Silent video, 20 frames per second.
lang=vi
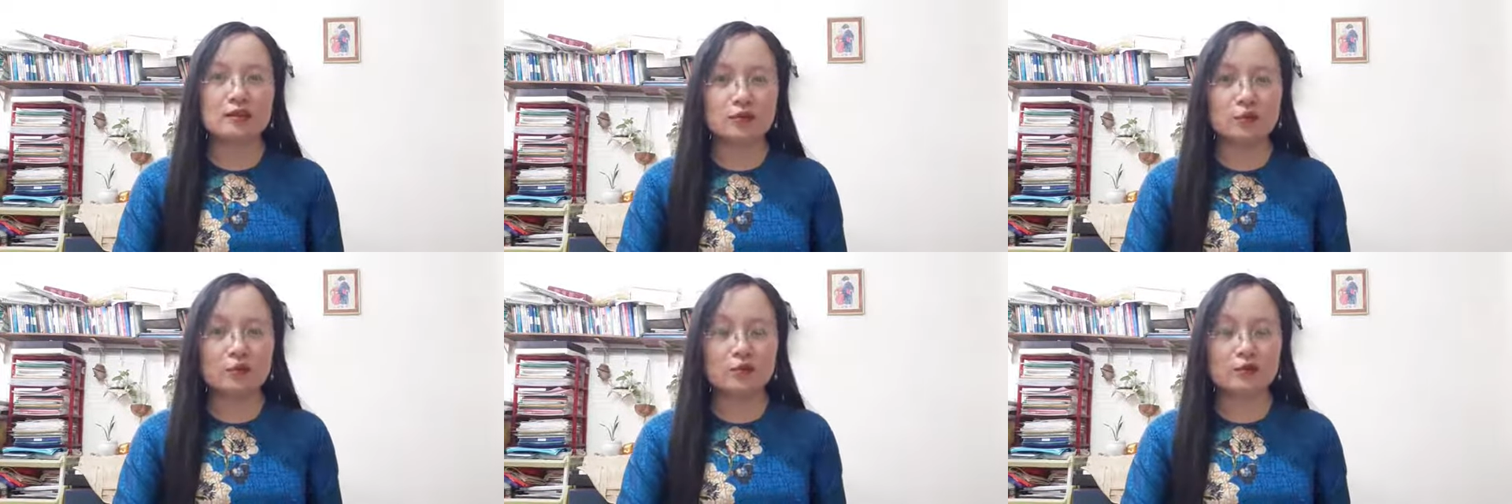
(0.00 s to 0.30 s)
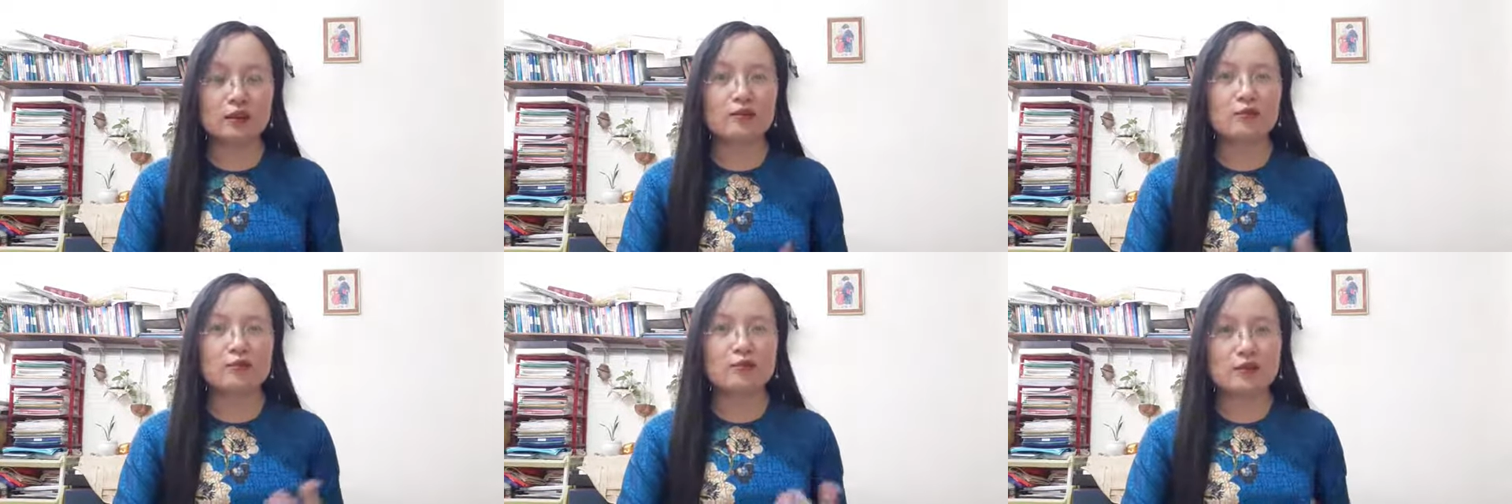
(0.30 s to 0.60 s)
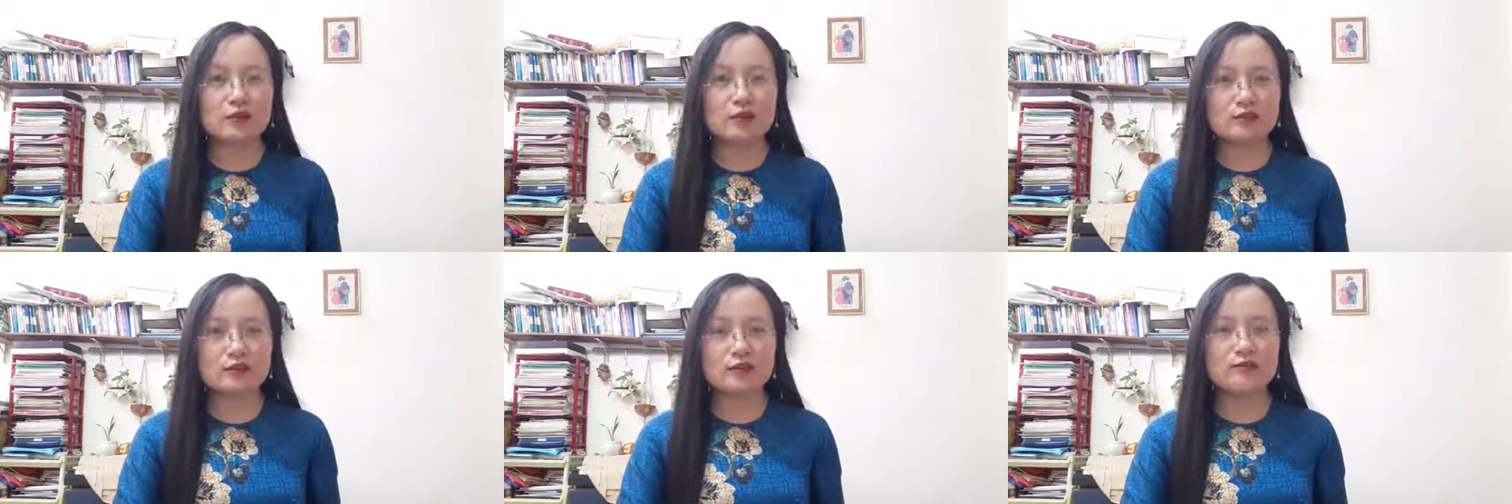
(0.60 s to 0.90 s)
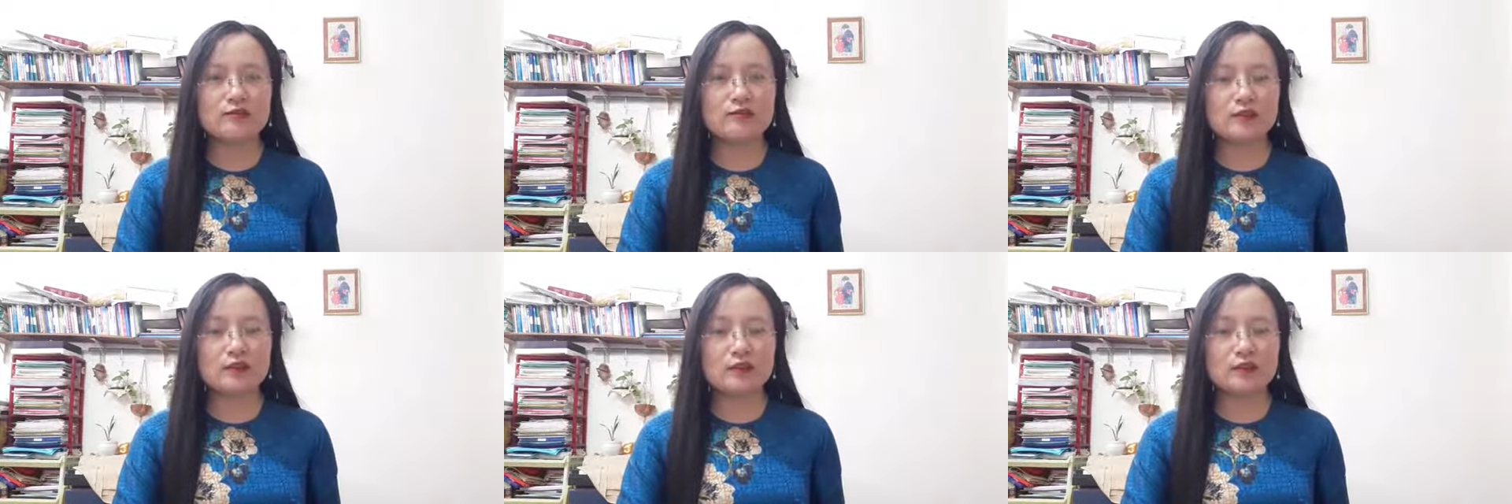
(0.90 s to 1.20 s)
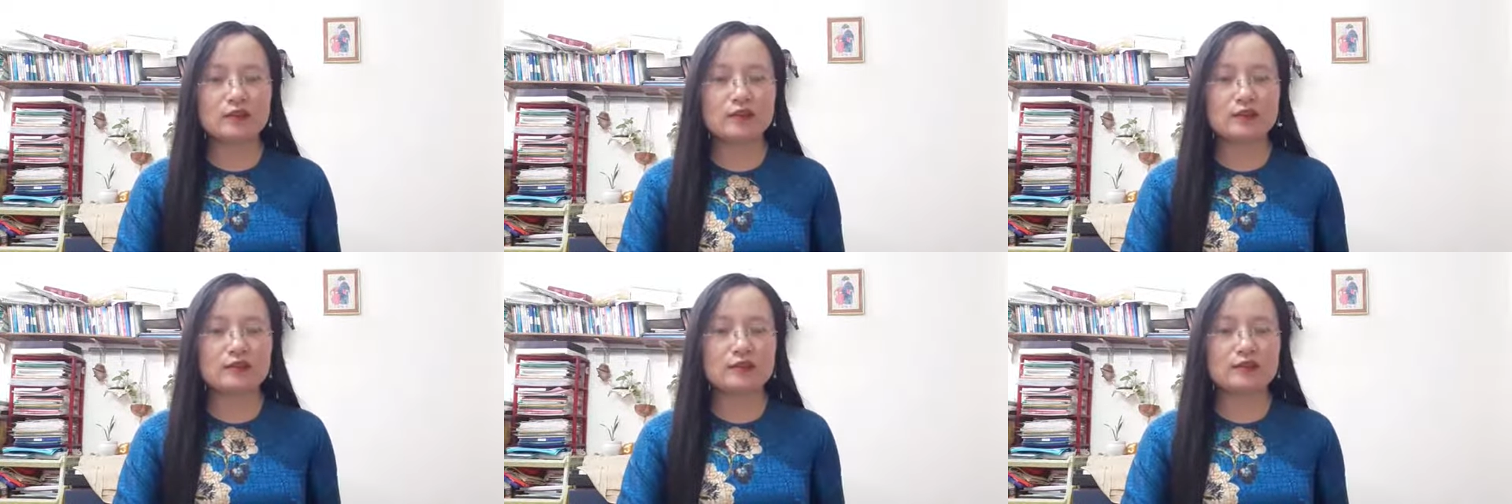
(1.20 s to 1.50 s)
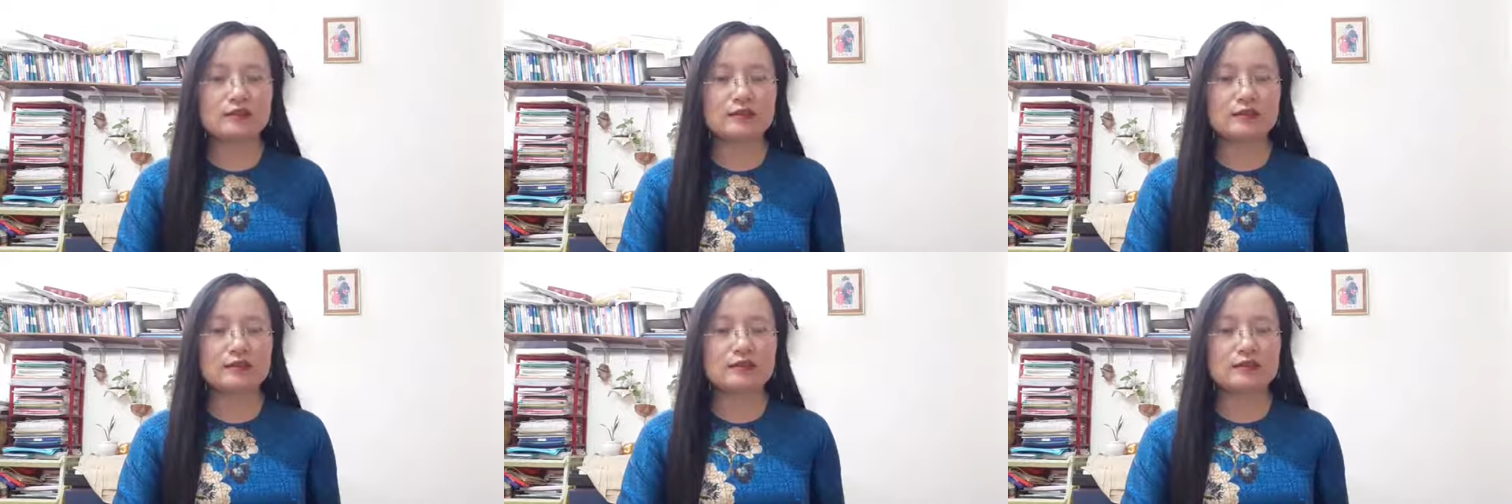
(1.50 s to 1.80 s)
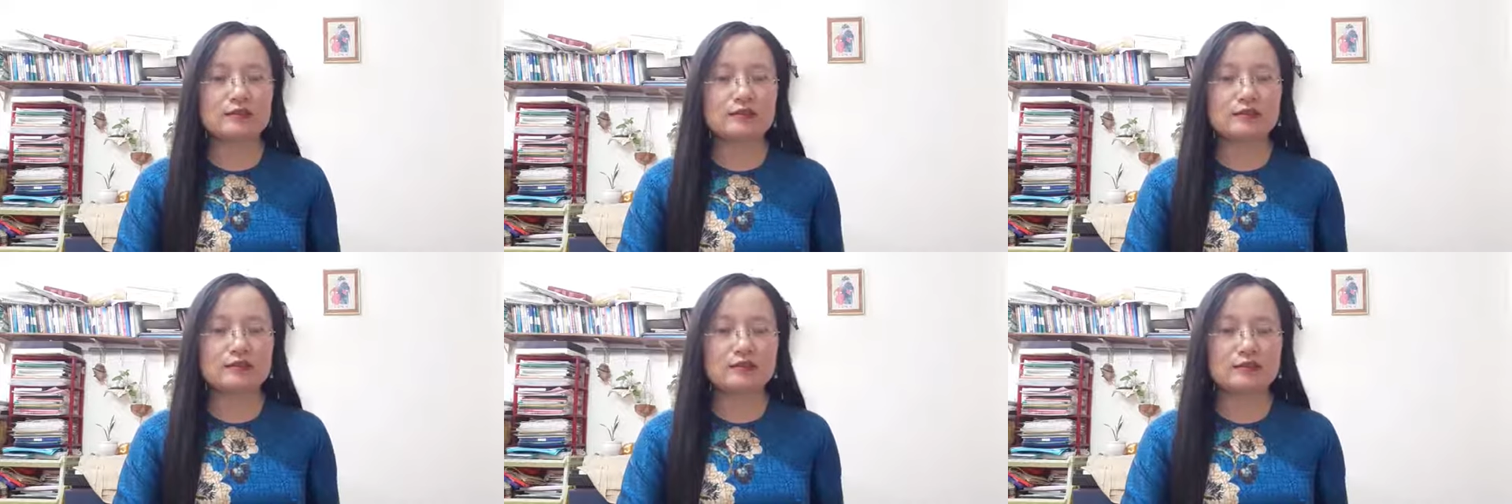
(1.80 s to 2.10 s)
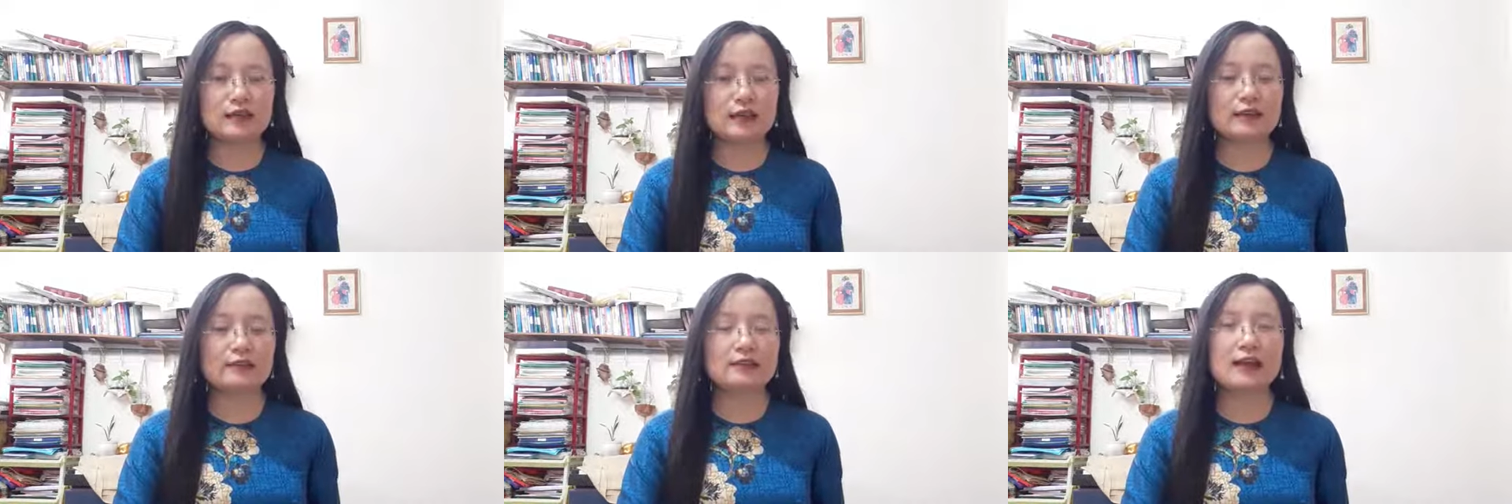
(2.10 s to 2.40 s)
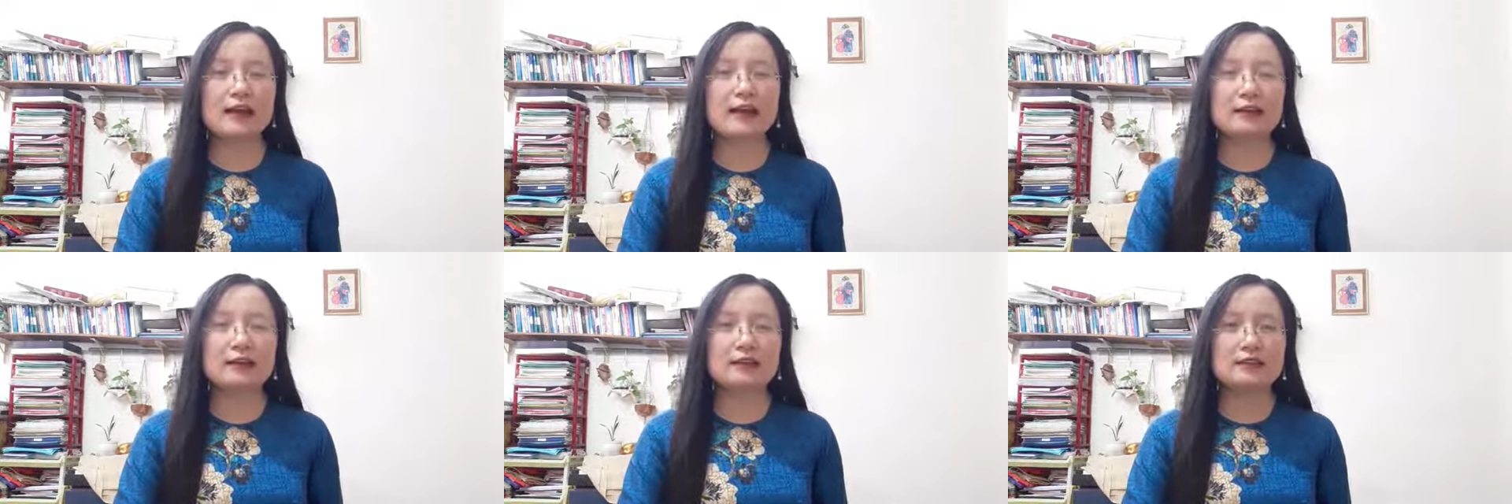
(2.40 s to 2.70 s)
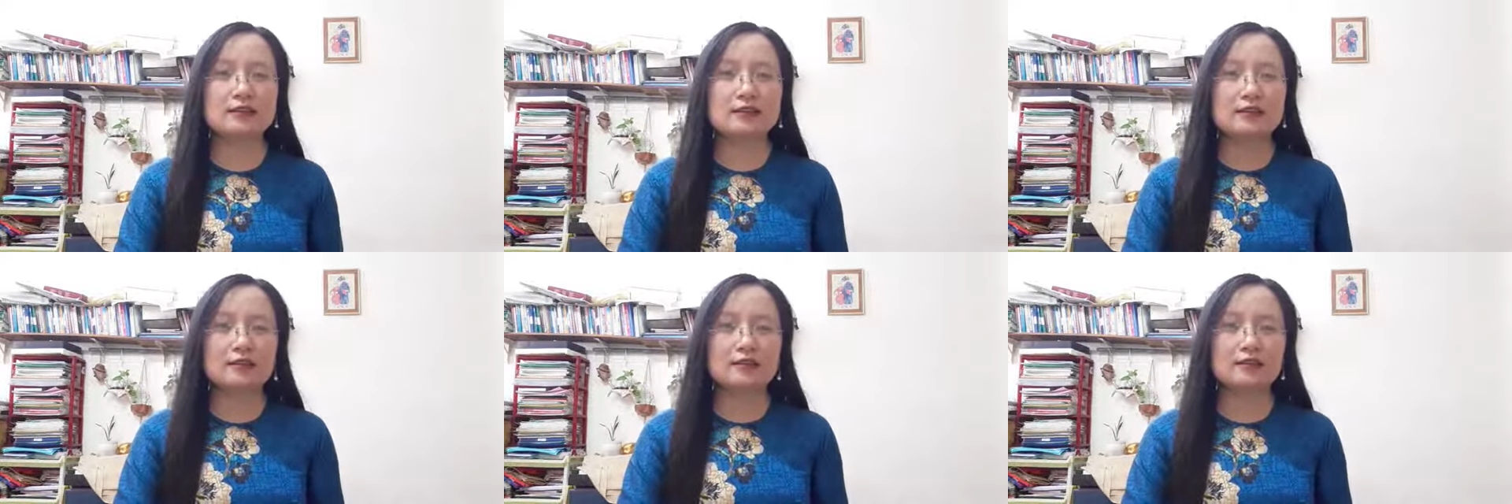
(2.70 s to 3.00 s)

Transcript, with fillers: cùng nhau phân tích về cái trạng thái